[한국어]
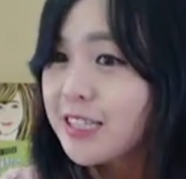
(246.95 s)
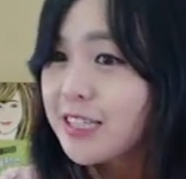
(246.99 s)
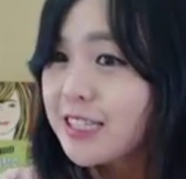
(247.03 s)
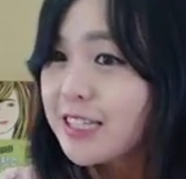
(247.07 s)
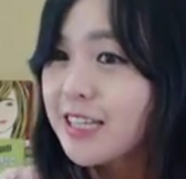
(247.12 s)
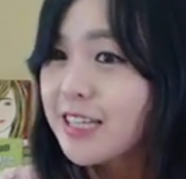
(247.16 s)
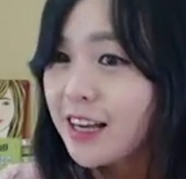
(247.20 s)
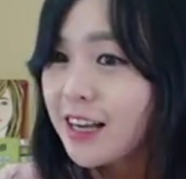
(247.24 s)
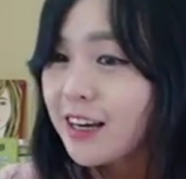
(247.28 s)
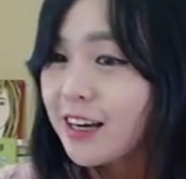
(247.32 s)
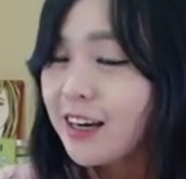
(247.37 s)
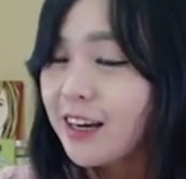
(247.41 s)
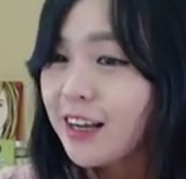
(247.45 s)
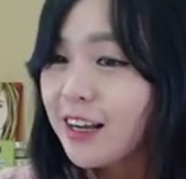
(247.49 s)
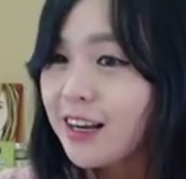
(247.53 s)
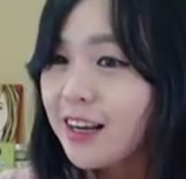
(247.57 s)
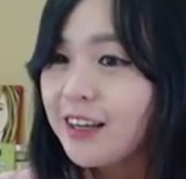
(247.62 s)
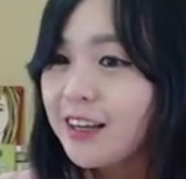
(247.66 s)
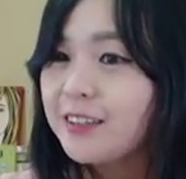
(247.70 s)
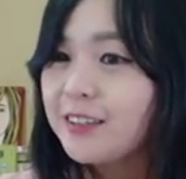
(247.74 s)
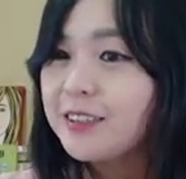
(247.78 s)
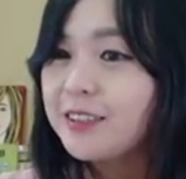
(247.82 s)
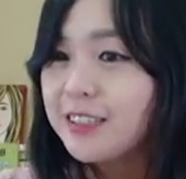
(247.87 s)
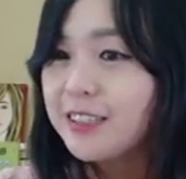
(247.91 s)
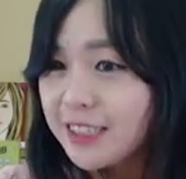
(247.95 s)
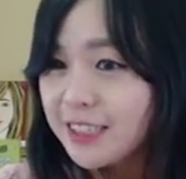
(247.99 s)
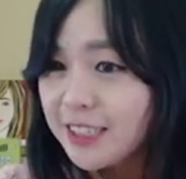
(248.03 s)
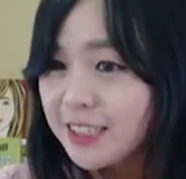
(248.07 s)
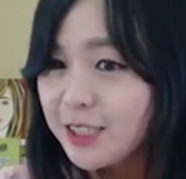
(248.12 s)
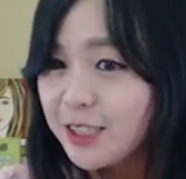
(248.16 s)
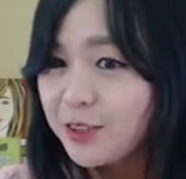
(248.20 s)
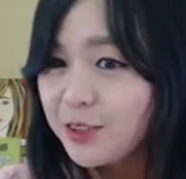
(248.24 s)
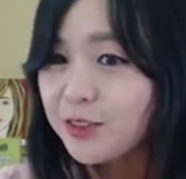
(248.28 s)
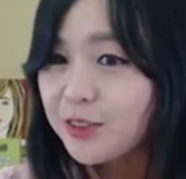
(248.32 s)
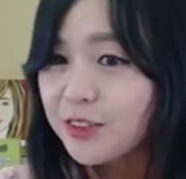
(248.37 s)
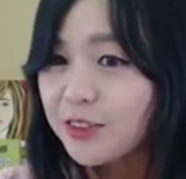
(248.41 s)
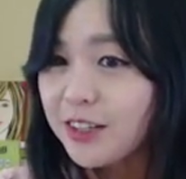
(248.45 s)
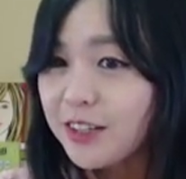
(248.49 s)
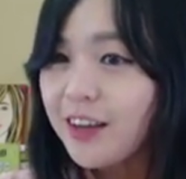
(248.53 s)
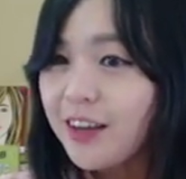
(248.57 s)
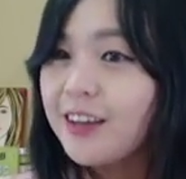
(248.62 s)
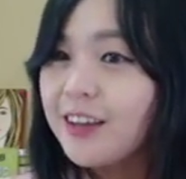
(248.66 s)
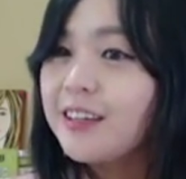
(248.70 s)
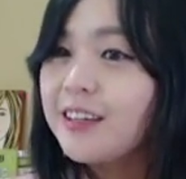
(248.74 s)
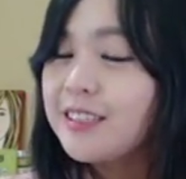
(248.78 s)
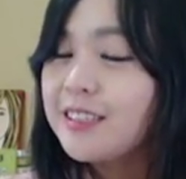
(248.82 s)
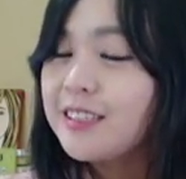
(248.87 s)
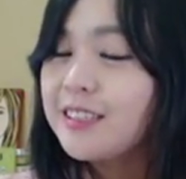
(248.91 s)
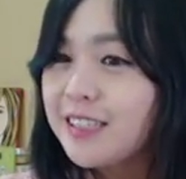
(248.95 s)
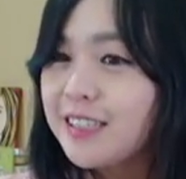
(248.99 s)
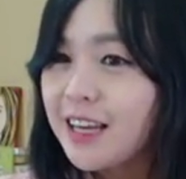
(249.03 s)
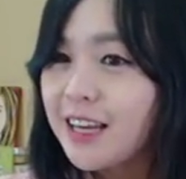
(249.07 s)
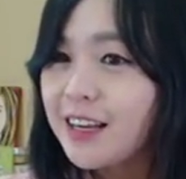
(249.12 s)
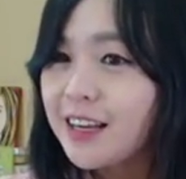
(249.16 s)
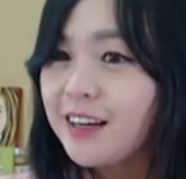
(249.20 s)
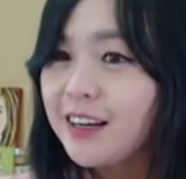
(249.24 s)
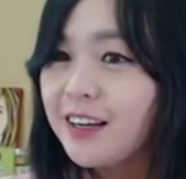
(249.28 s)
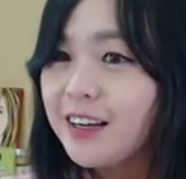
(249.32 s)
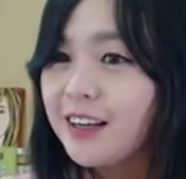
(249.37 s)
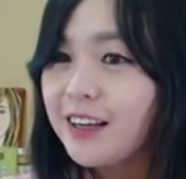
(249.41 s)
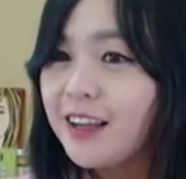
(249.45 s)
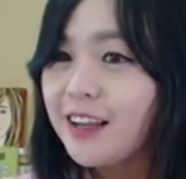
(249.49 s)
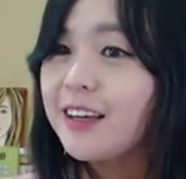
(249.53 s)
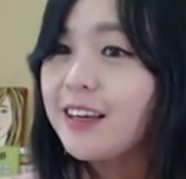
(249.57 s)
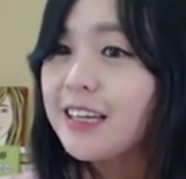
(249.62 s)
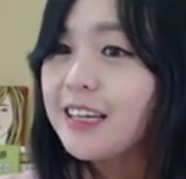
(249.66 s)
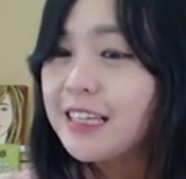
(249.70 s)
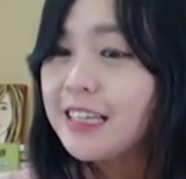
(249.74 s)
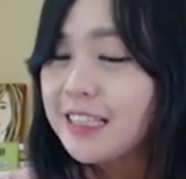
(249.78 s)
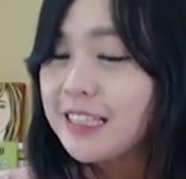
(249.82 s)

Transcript: 下课了.辛苦了.下课了.